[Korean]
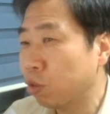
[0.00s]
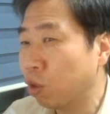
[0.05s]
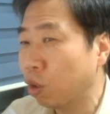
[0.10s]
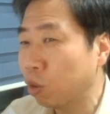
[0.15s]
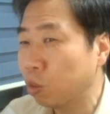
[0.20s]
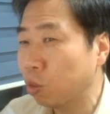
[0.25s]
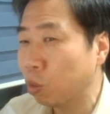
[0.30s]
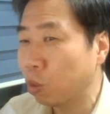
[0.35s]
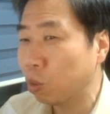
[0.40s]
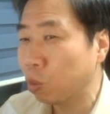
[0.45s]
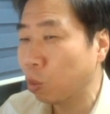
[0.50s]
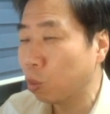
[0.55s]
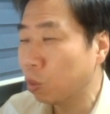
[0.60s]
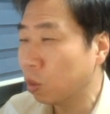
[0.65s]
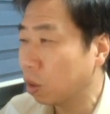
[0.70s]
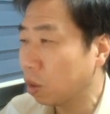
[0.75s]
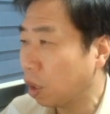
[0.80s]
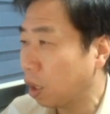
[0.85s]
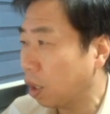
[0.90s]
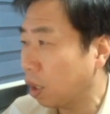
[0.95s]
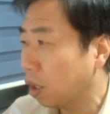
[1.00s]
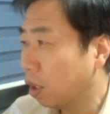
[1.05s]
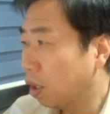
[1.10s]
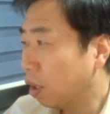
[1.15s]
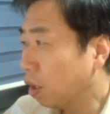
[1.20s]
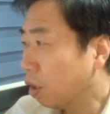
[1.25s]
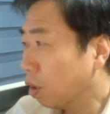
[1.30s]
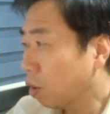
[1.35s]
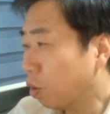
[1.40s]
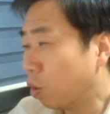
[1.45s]
정도 뒀는데
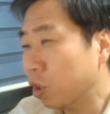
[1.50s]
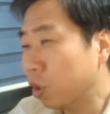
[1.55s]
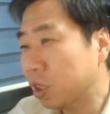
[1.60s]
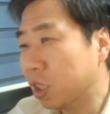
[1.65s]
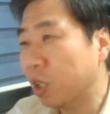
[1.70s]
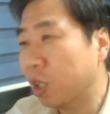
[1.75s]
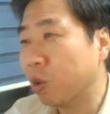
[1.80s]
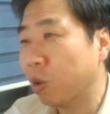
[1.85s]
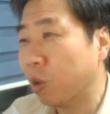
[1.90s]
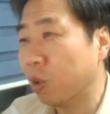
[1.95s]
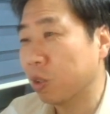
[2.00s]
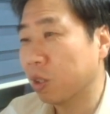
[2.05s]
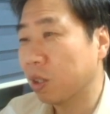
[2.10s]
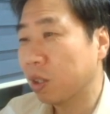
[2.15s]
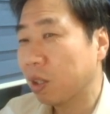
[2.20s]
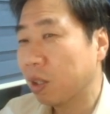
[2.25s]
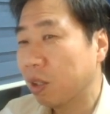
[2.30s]
컷이에요 컷.